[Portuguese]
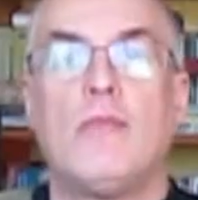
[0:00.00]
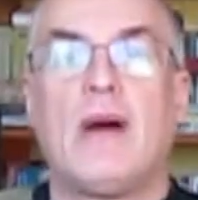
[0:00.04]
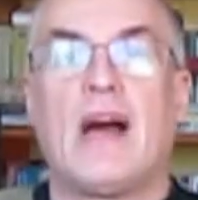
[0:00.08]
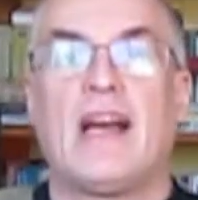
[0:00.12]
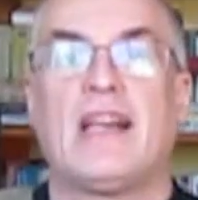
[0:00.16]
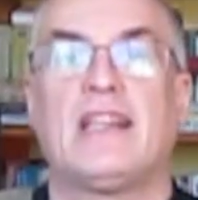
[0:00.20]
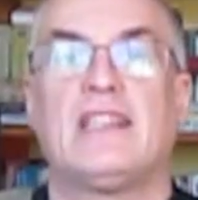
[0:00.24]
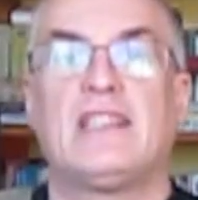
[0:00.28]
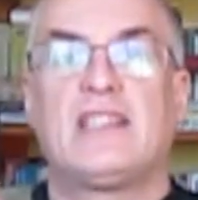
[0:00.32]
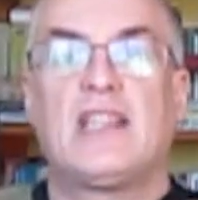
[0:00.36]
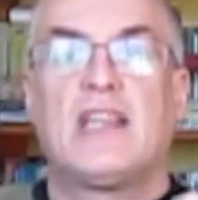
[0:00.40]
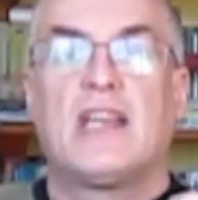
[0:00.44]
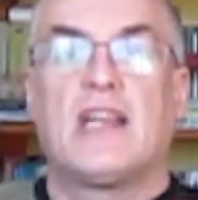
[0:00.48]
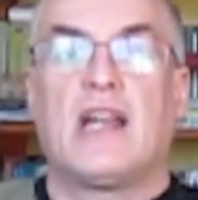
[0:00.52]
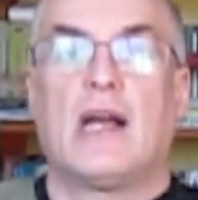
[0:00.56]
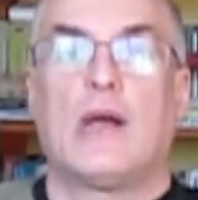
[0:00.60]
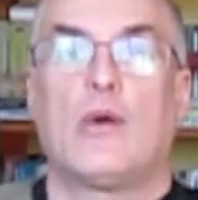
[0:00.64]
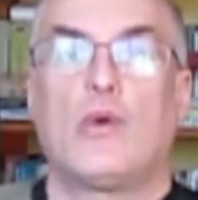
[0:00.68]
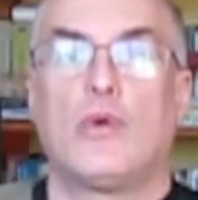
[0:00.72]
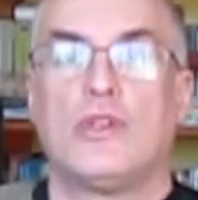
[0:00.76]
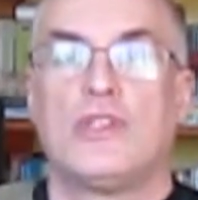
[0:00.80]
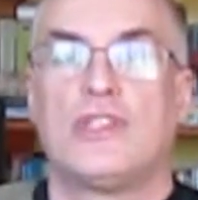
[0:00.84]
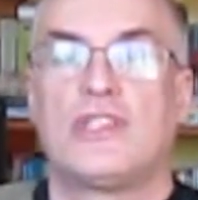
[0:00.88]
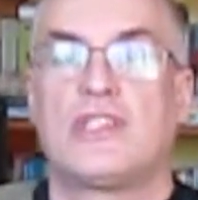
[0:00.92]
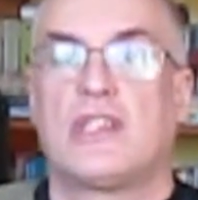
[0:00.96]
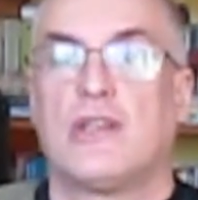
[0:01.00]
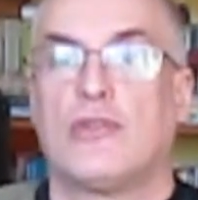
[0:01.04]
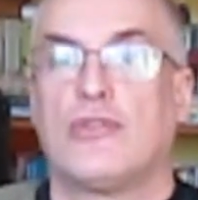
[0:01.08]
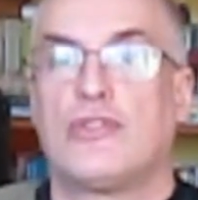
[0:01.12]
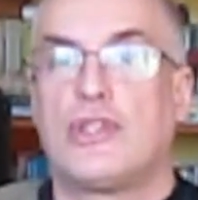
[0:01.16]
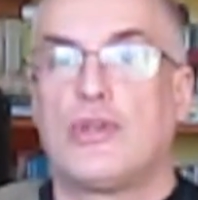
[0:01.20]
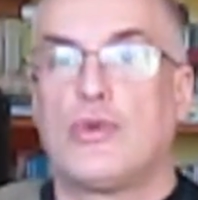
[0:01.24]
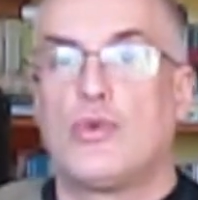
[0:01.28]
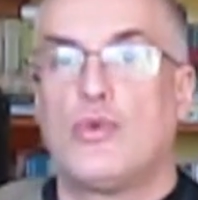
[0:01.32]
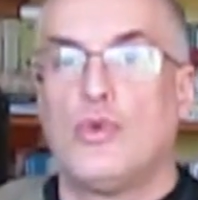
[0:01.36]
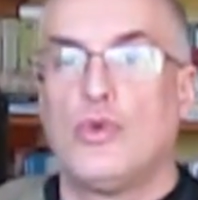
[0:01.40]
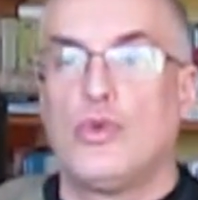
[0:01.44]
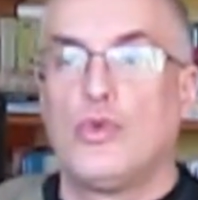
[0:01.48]
mais terá condição,
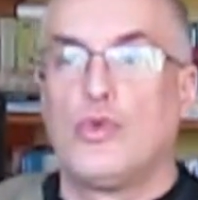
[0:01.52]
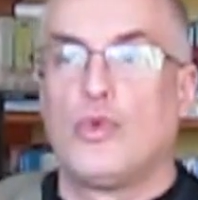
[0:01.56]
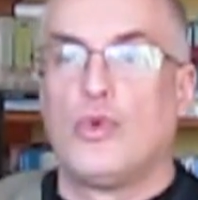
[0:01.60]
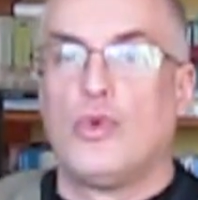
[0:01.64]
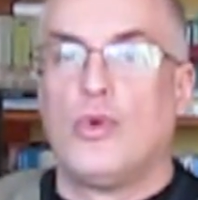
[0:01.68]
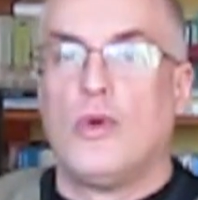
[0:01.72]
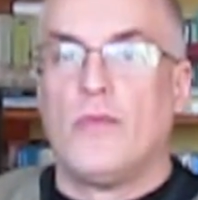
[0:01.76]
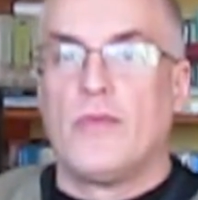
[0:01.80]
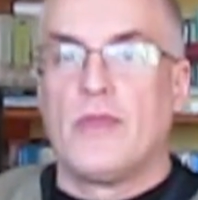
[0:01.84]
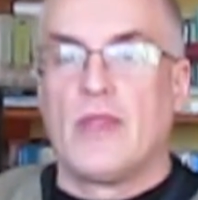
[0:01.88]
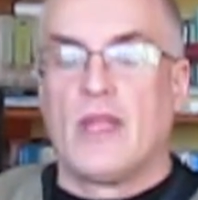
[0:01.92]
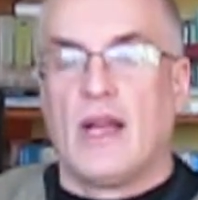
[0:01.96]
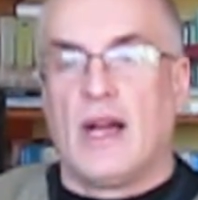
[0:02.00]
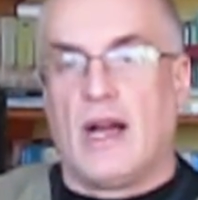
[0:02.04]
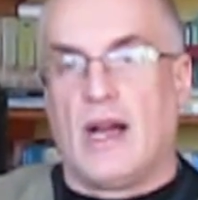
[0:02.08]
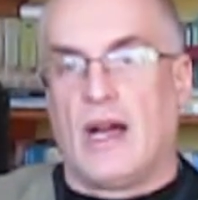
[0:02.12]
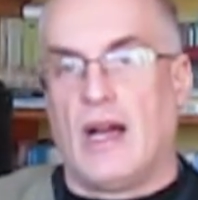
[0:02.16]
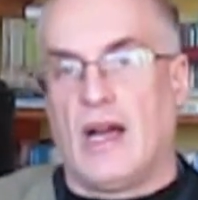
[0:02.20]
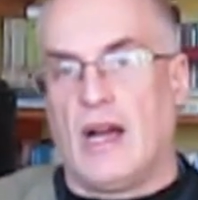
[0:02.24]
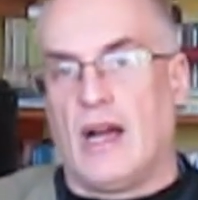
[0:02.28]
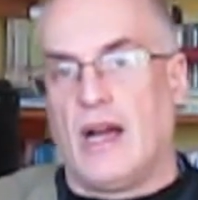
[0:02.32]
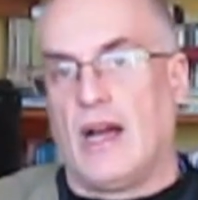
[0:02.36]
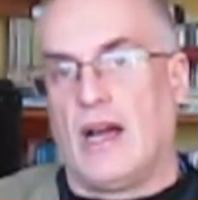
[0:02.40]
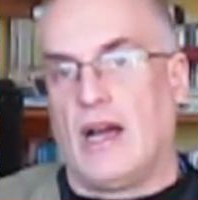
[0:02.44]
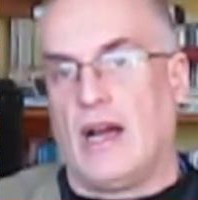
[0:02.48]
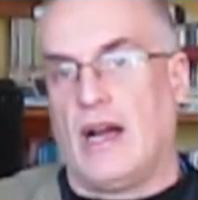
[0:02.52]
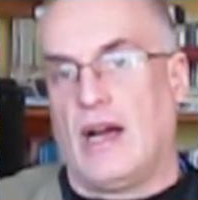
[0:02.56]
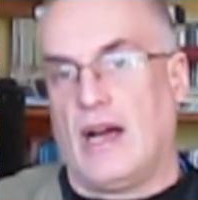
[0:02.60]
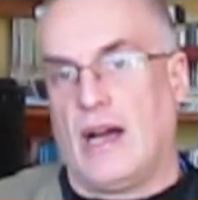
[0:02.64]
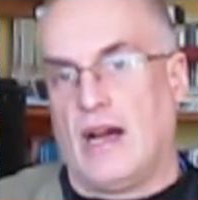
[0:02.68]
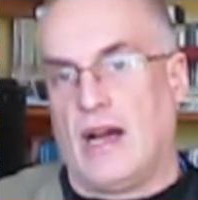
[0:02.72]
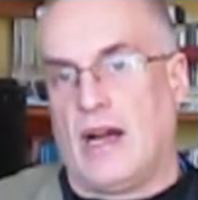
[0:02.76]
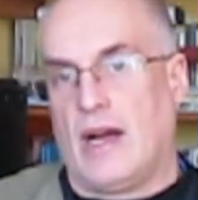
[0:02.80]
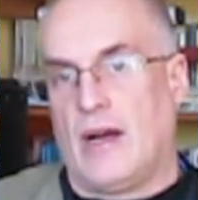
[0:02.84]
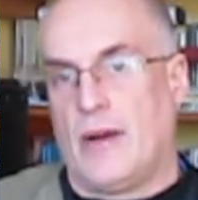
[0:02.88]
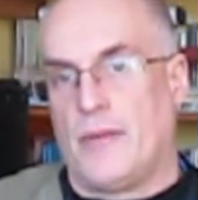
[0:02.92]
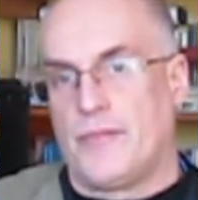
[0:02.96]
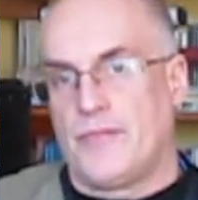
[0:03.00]
segundo a, a,
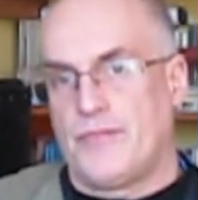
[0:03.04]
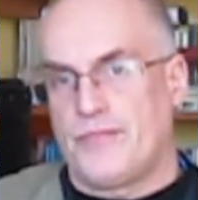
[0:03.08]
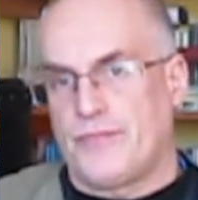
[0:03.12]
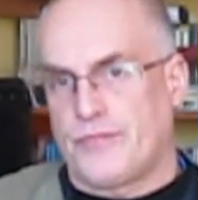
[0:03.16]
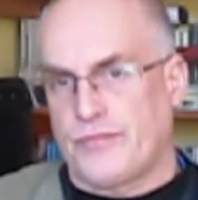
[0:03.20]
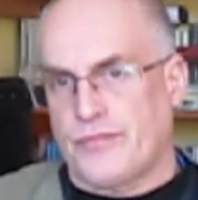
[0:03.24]
a,